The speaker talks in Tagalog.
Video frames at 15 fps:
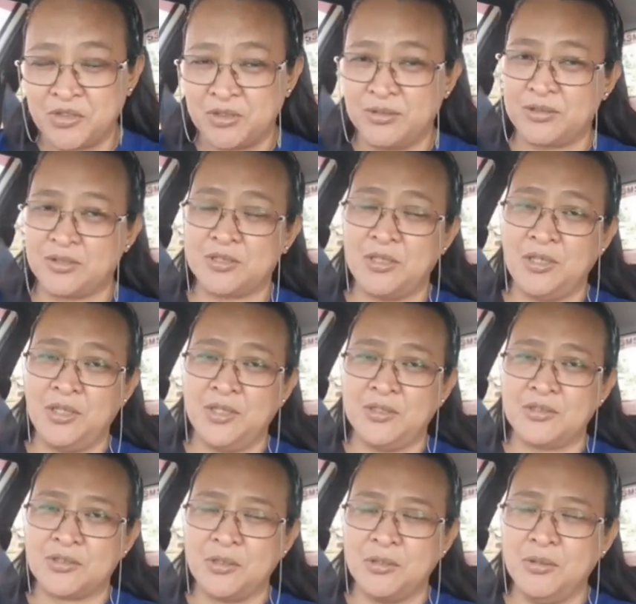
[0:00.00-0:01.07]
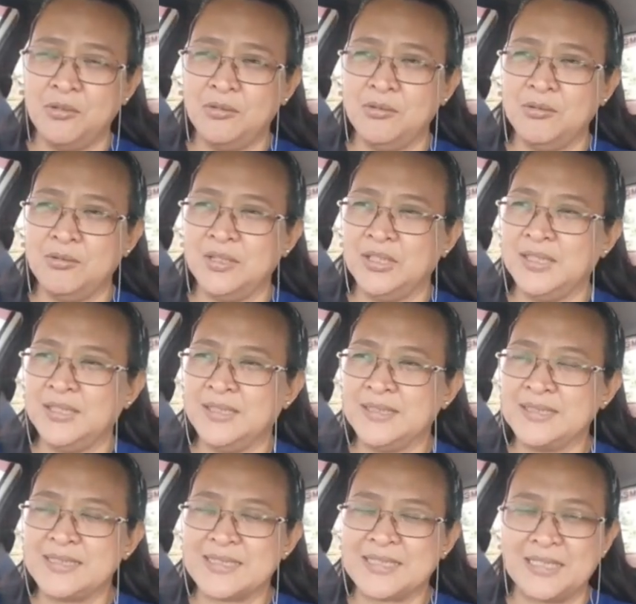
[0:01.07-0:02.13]
Church. So,
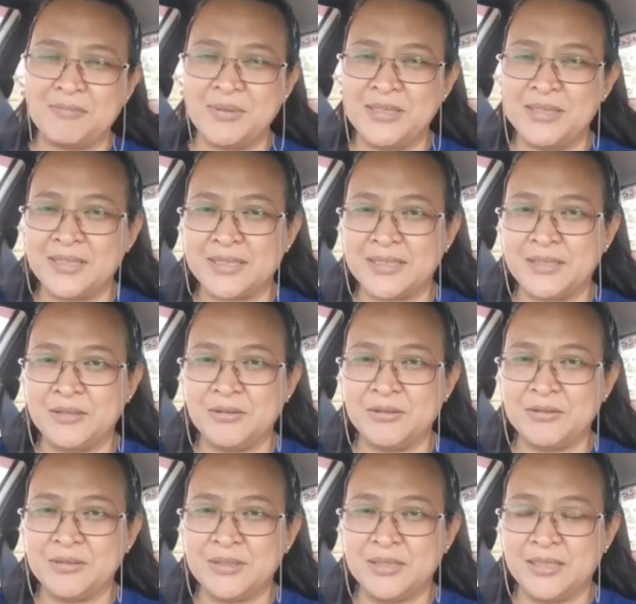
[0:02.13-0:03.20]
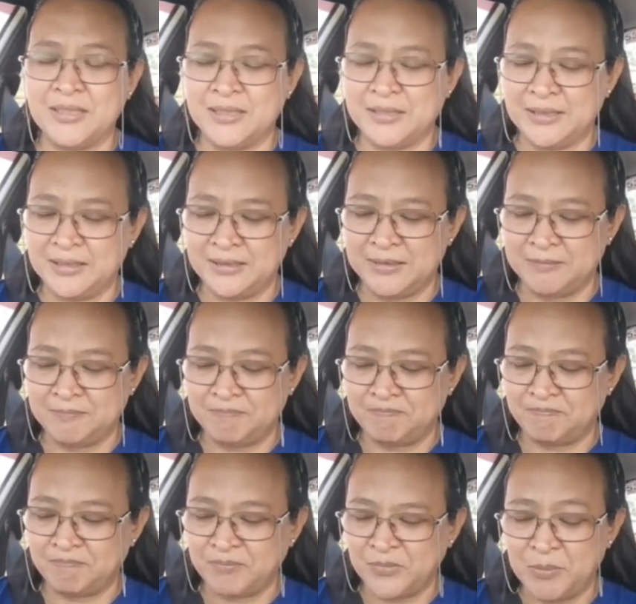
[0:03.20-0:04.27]
sabi niya ganon uh,
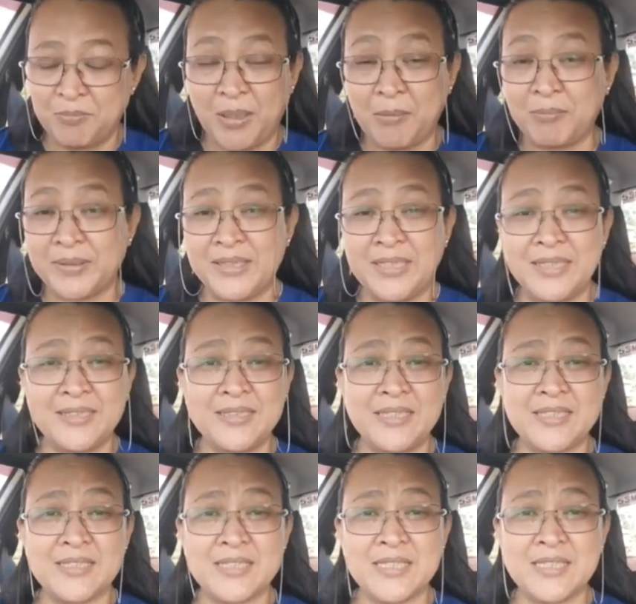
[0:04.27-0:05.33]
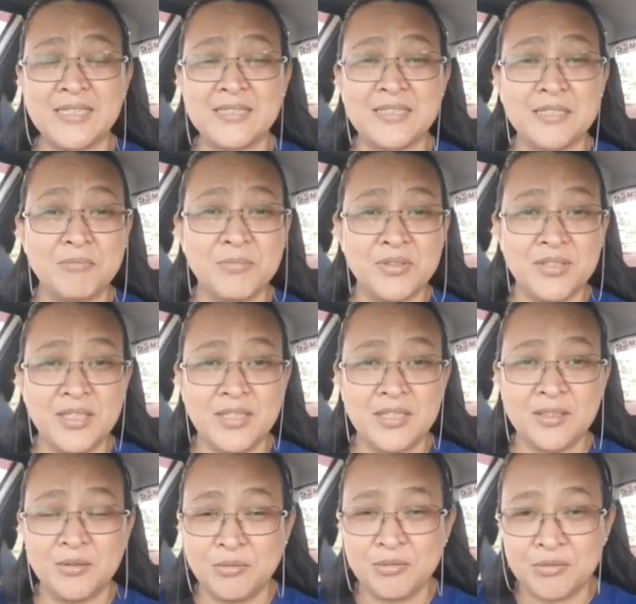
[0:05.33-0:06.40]
ipapadala niya si Timothy
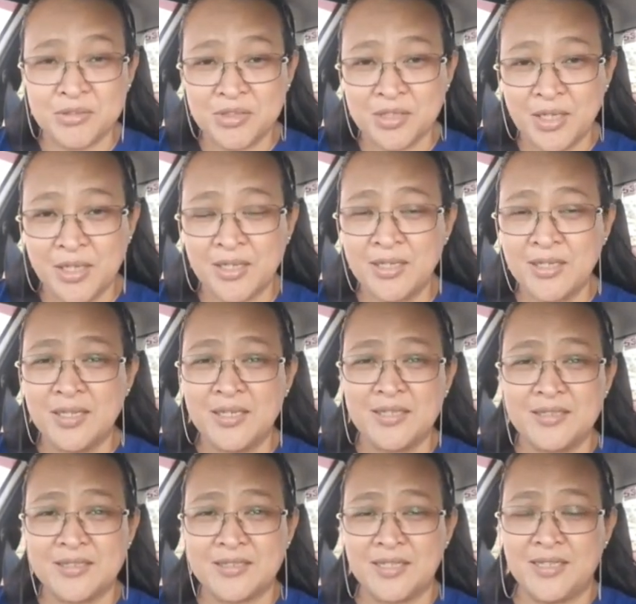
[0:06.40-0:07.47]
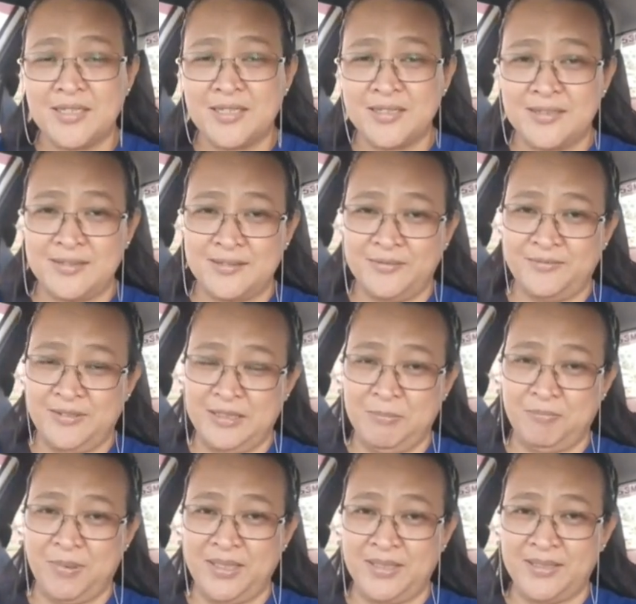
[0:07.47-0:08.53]
doon sa sa
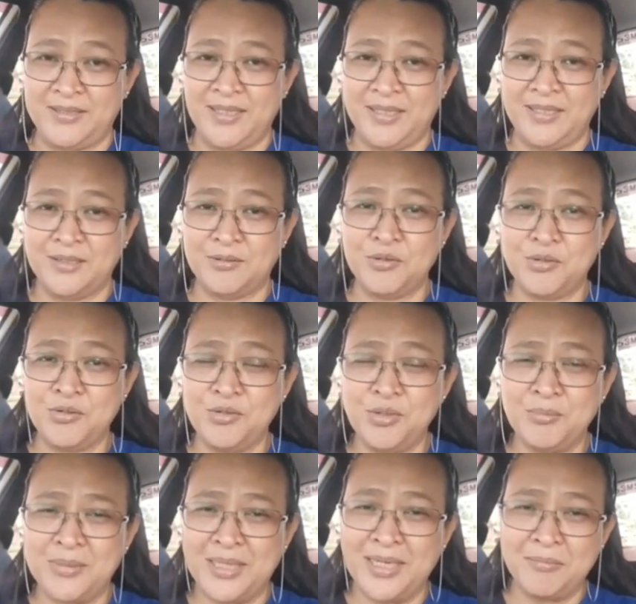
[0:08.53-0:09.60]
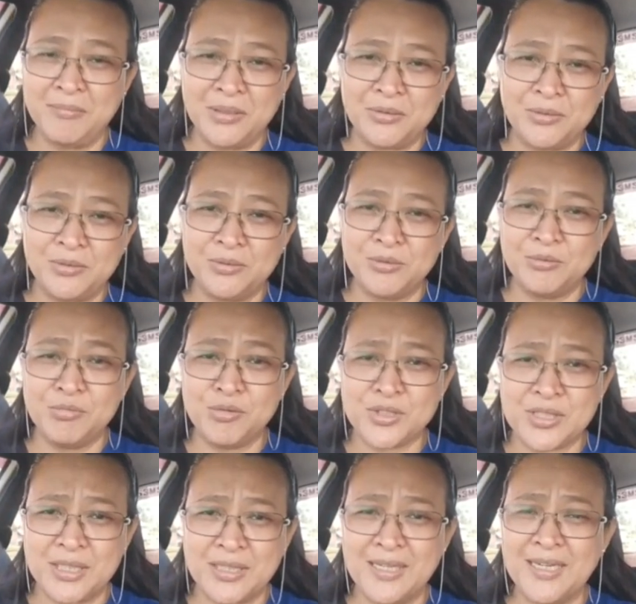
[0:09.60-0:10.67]
Philippi dahil gusto niyang malaman kung
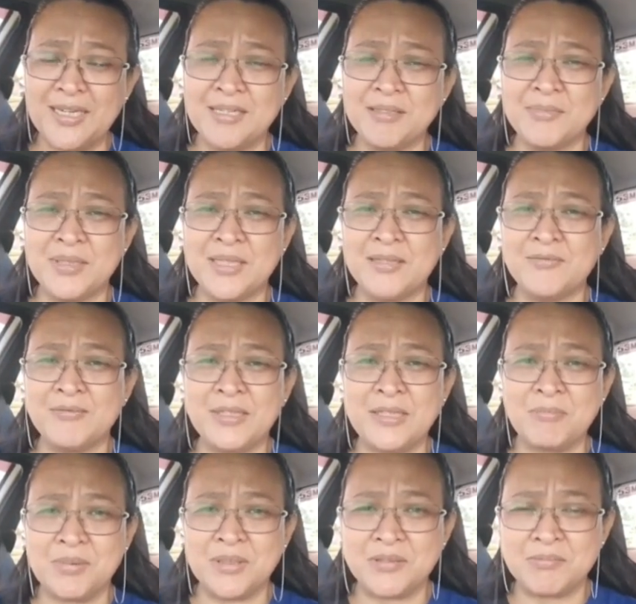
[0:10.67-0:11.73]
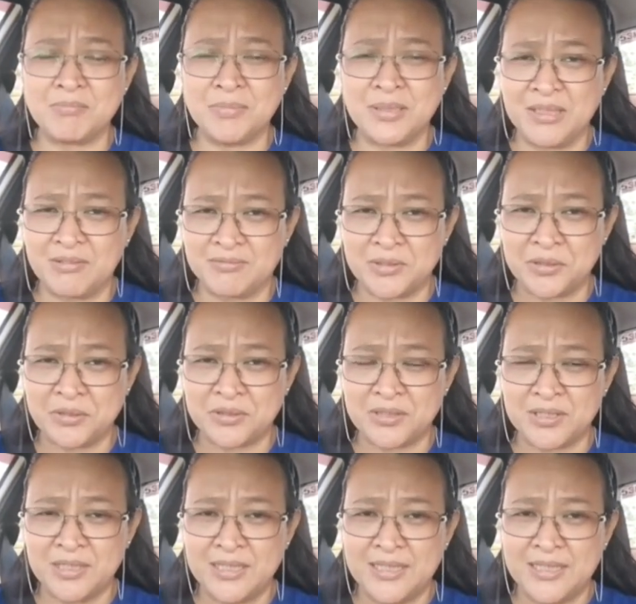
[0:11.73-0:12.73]
kumusta na ang mga Philippian believers.